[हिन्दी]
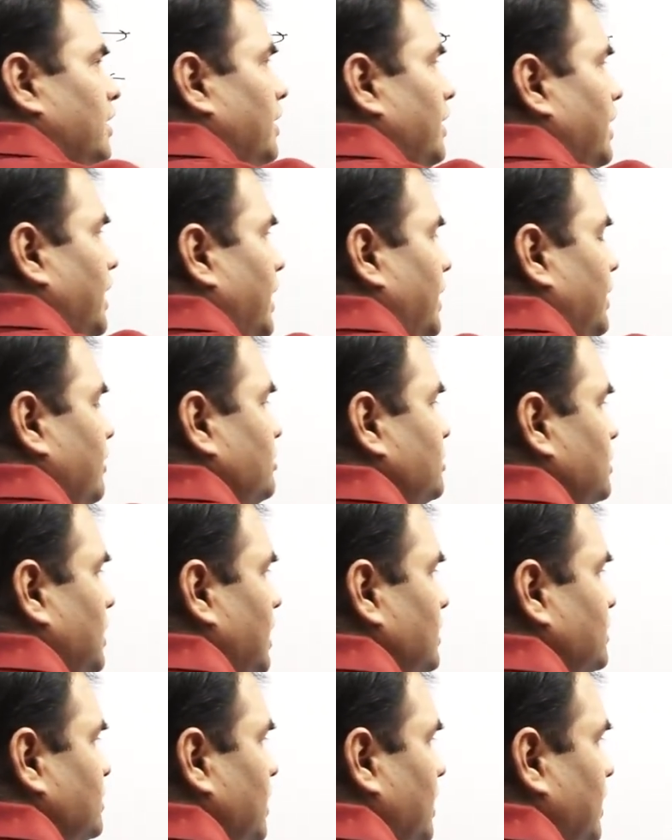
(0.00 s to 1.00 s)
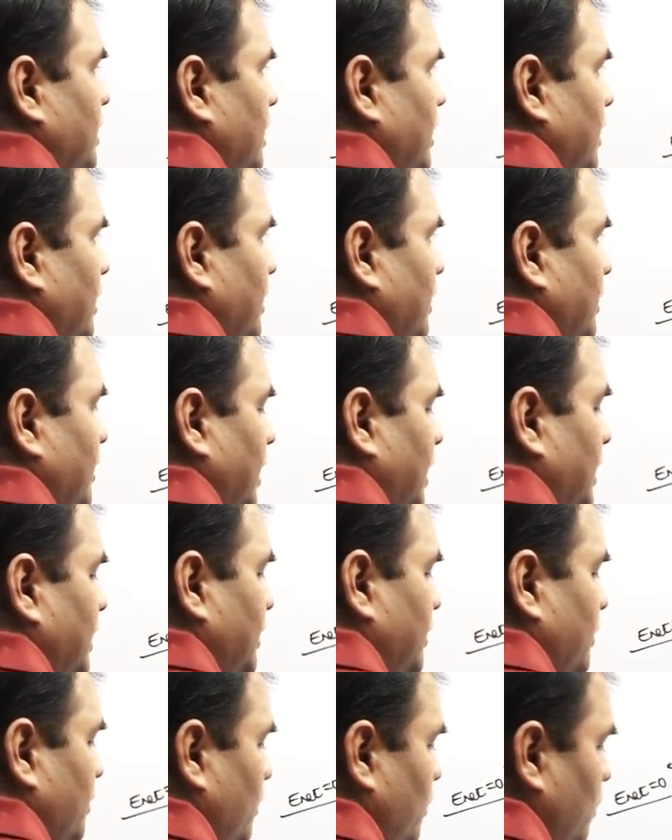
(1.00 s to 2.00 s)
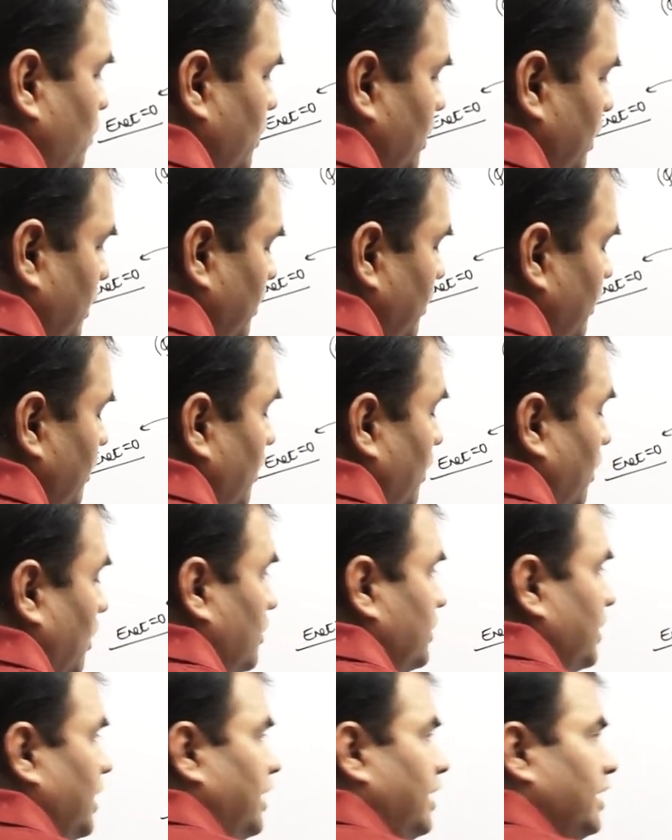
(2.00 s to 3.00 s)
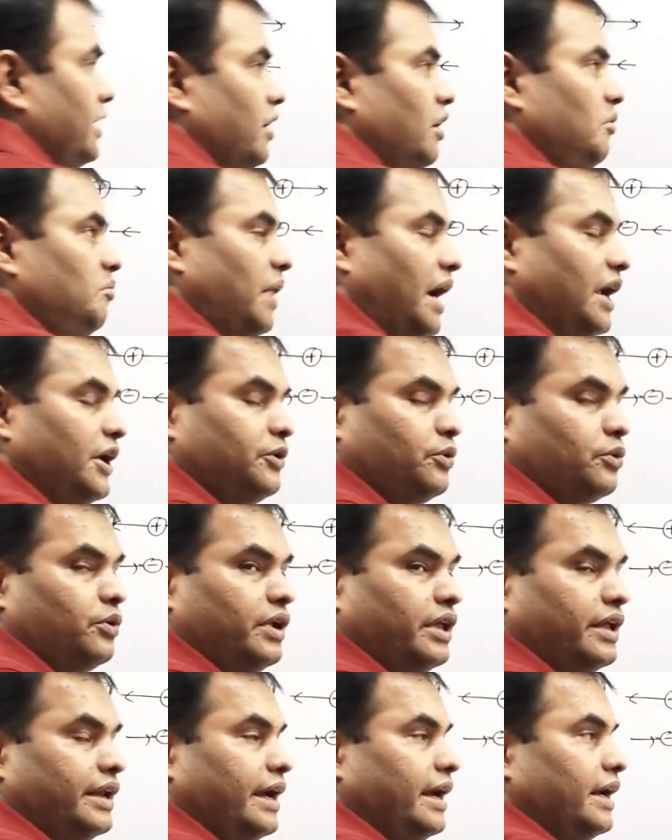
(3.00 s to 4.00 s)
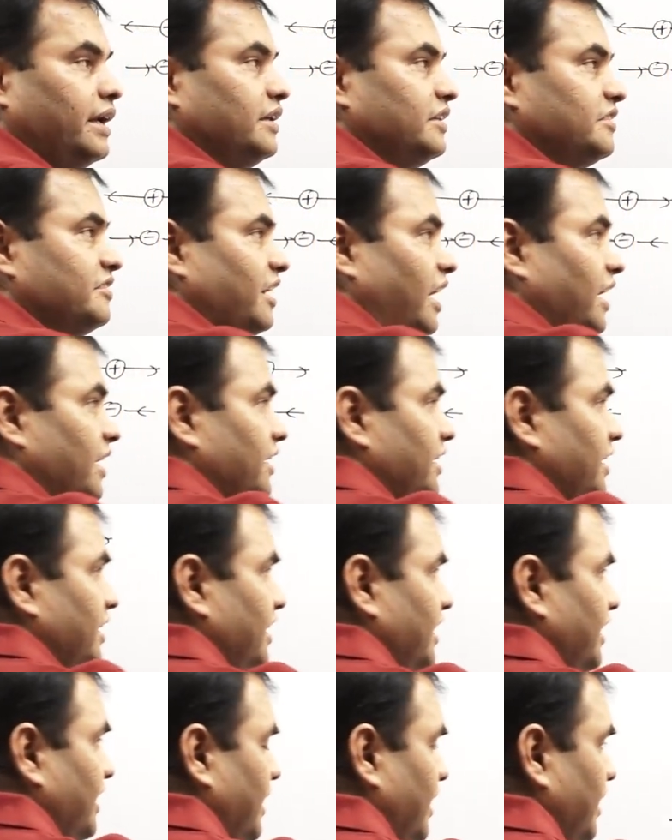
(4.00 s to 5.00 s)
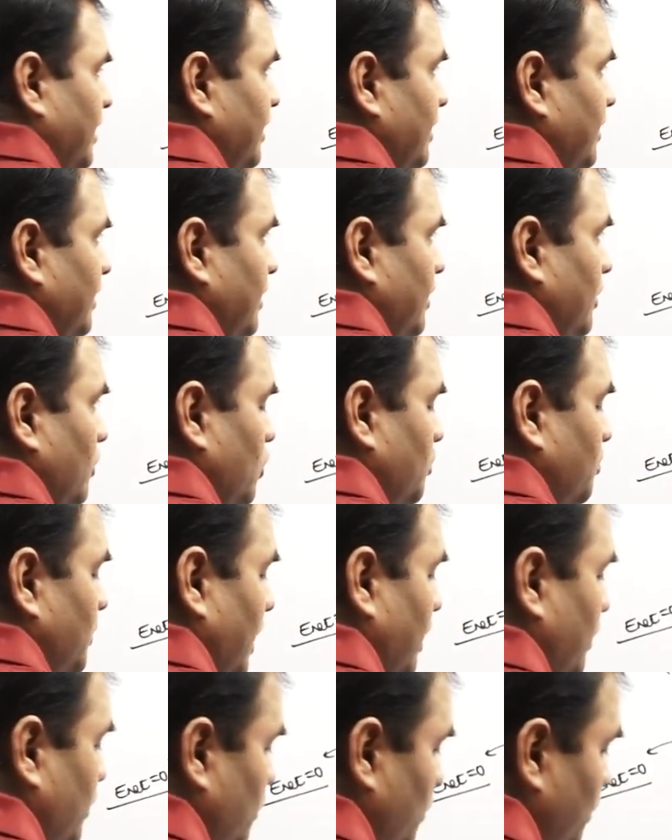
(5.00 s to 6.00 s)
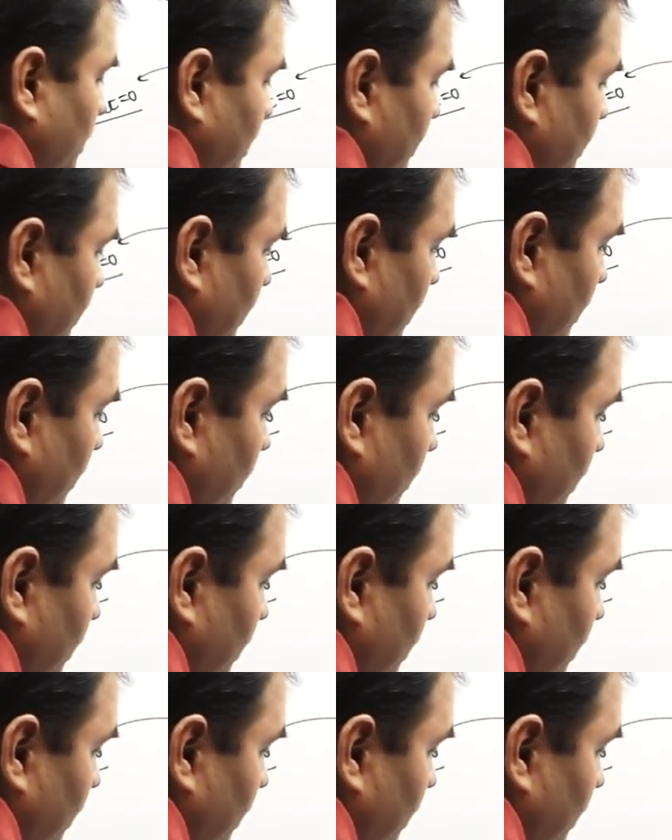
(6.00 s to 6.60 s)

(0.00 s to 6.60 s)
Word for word: नेगेटिव चार्ज के कारण ये राइट की ओर होगी और ध्यान केवल मैग्नीट्यूड लेना है साइन नहीं लेना है तो मैग्नीट्यूड कितना हो